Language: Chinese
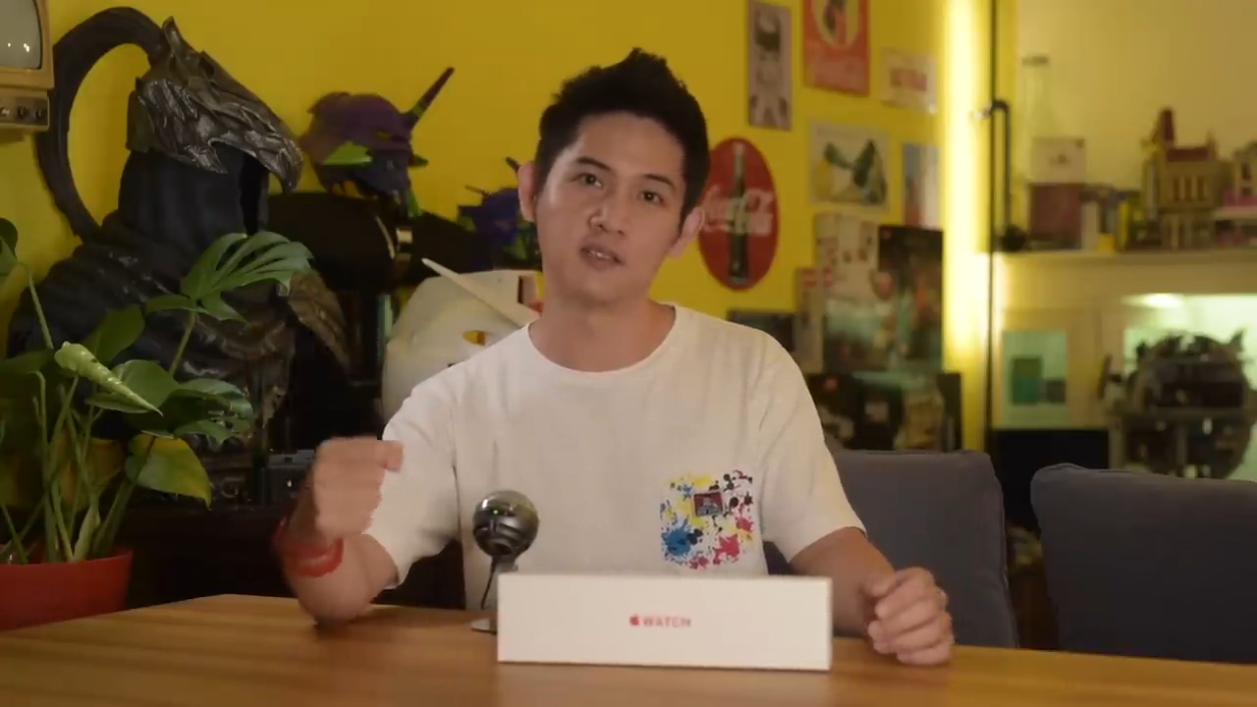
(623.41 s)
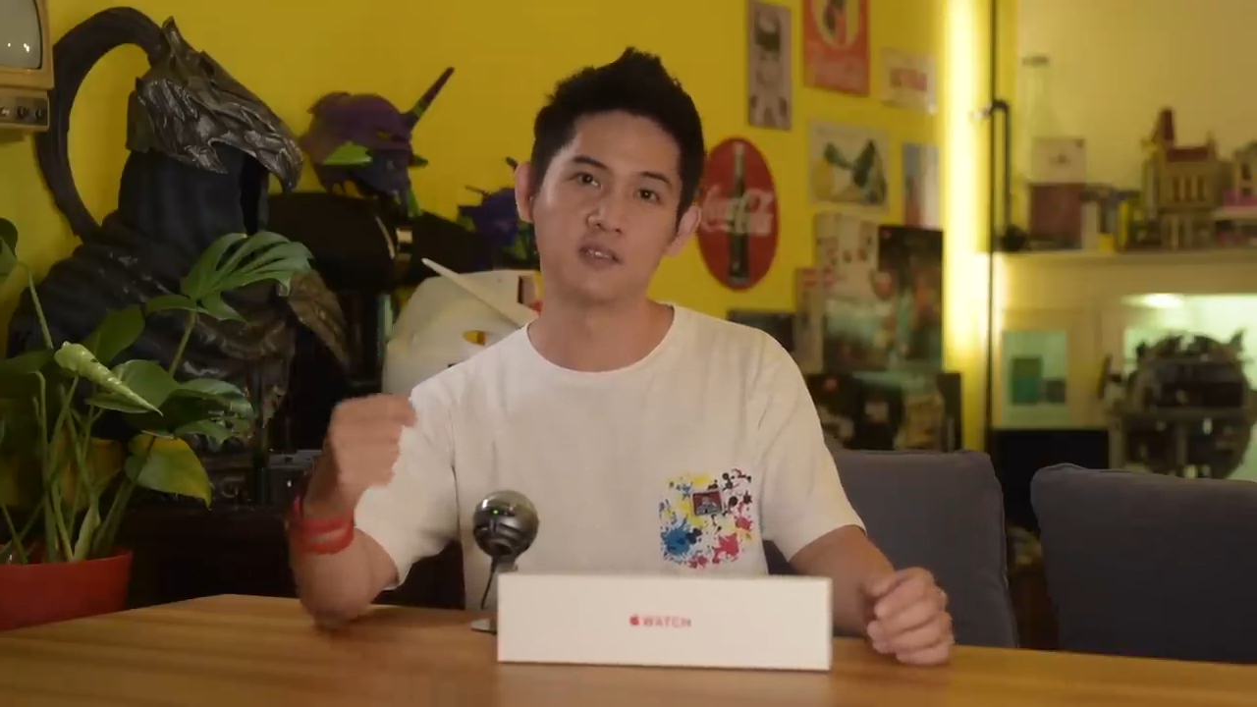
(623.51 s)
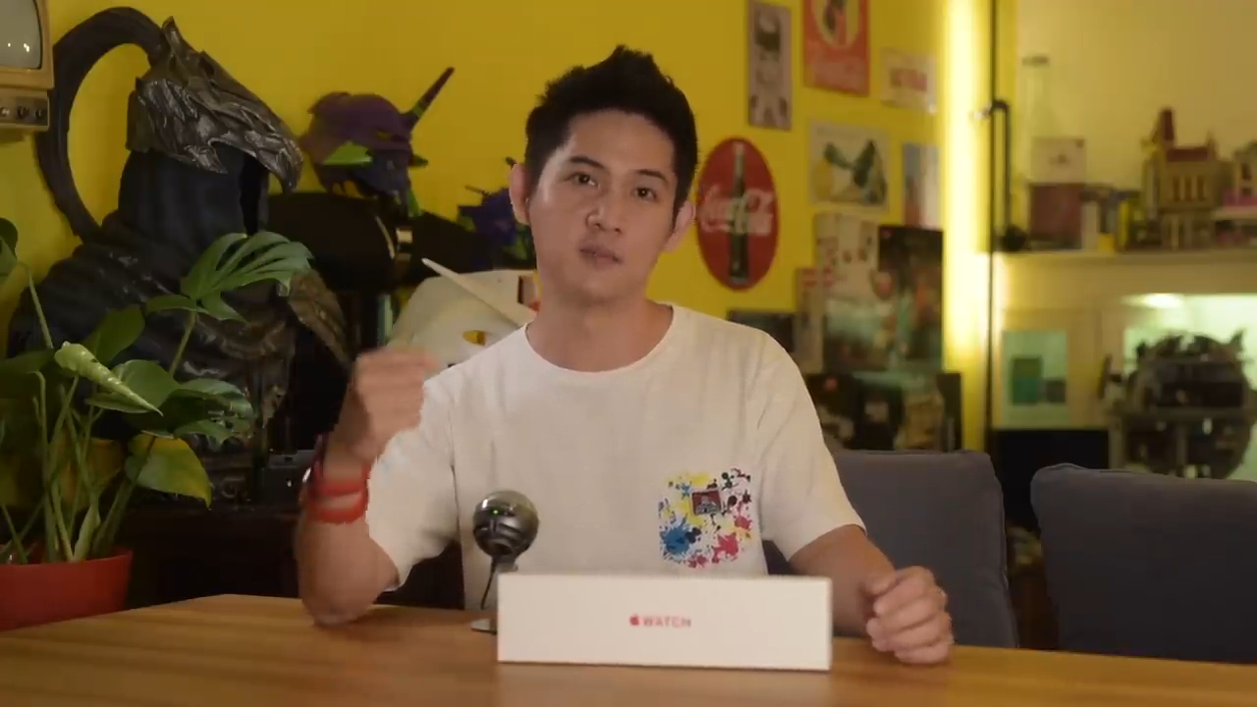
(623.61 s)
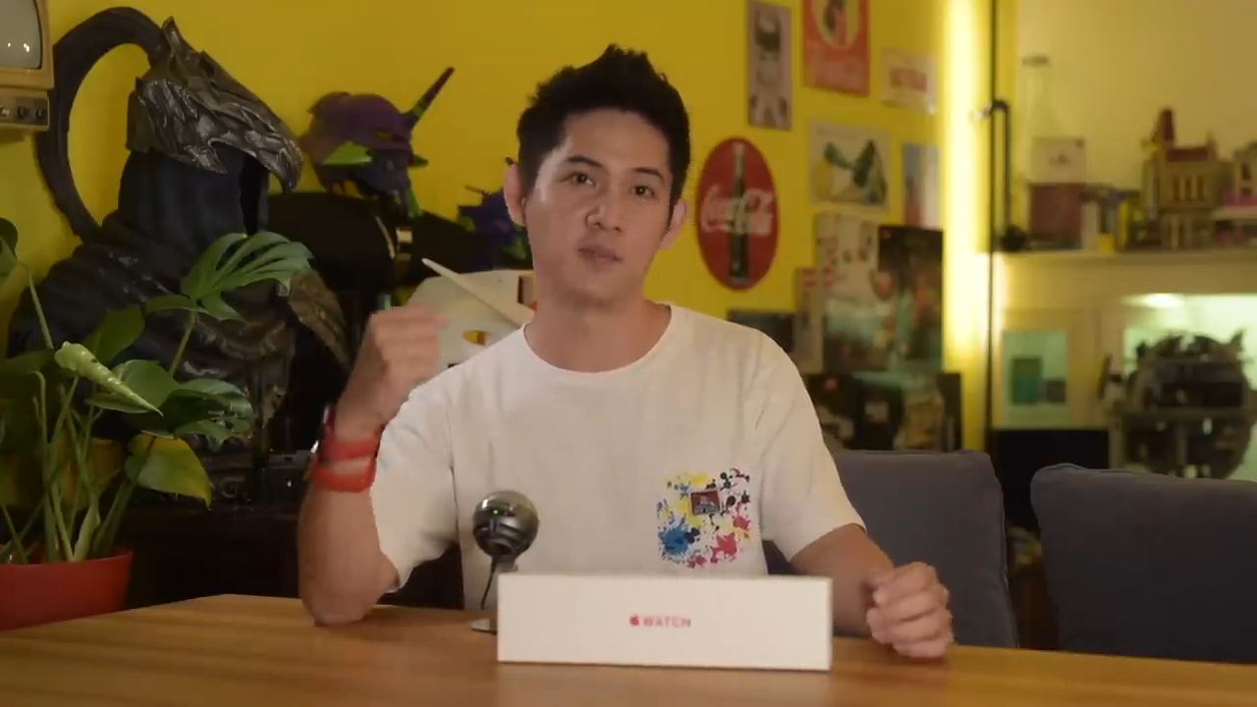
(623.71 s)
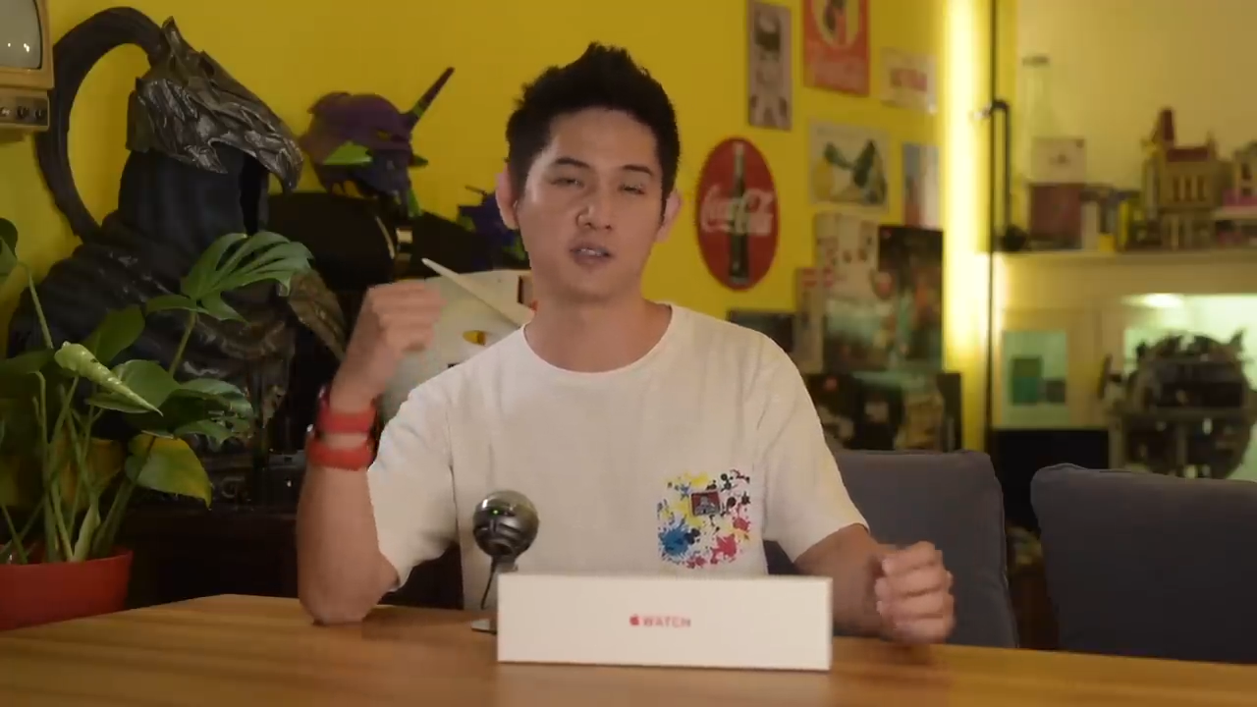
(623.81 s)

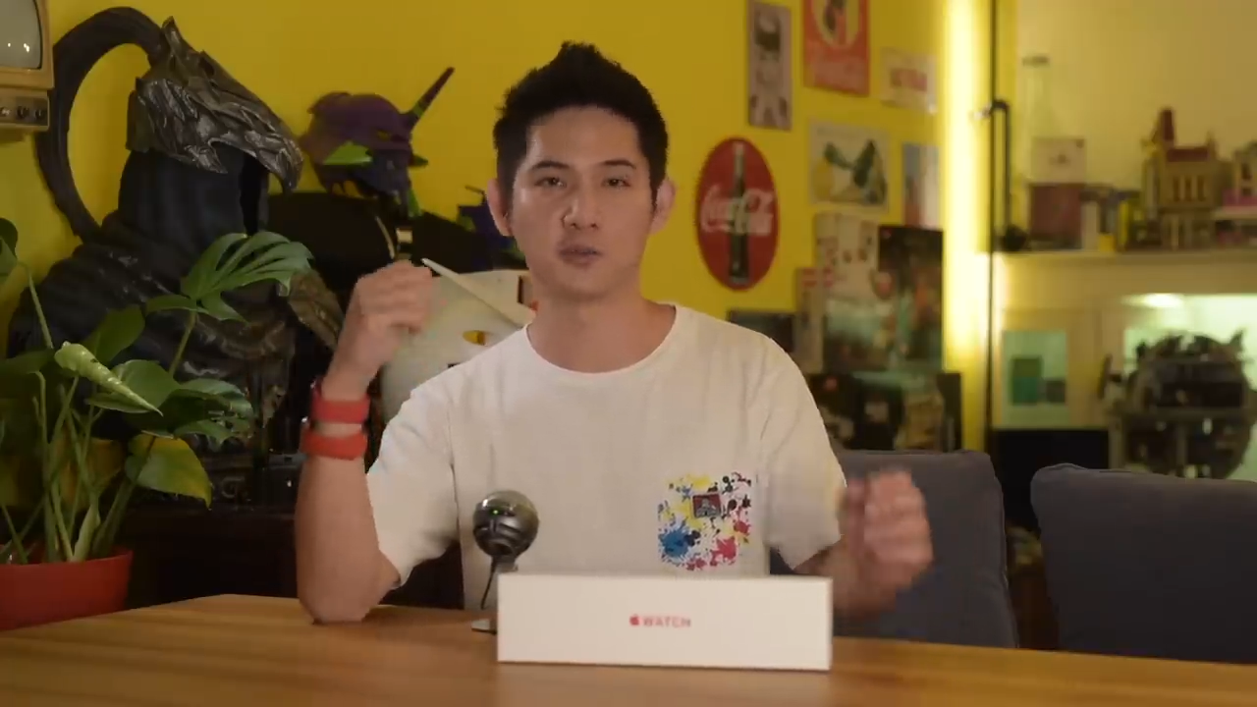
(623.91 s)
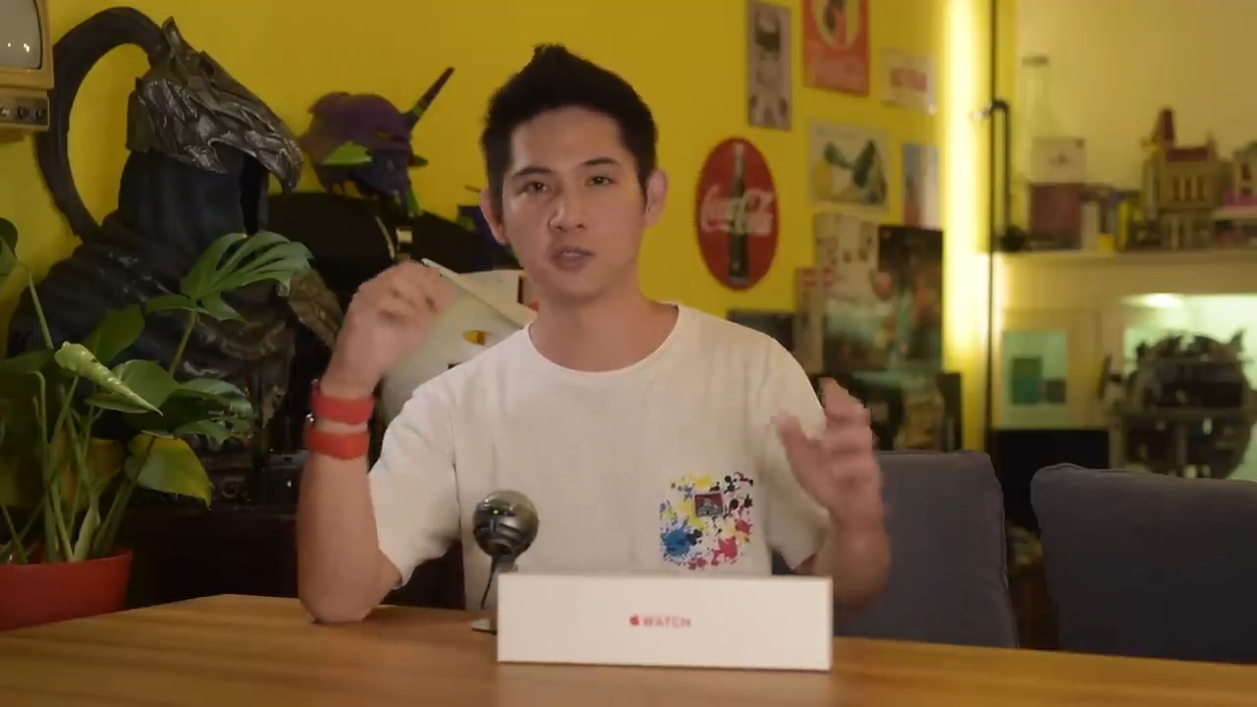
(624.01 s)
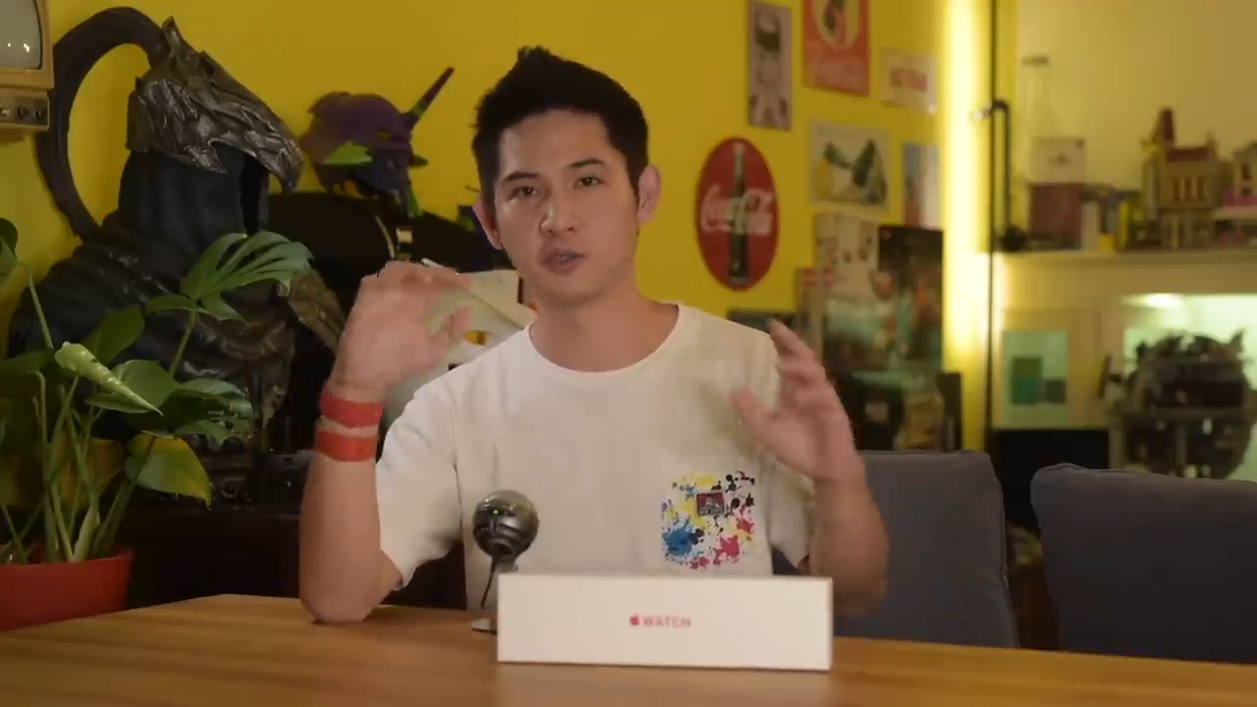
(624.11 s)
能帮助你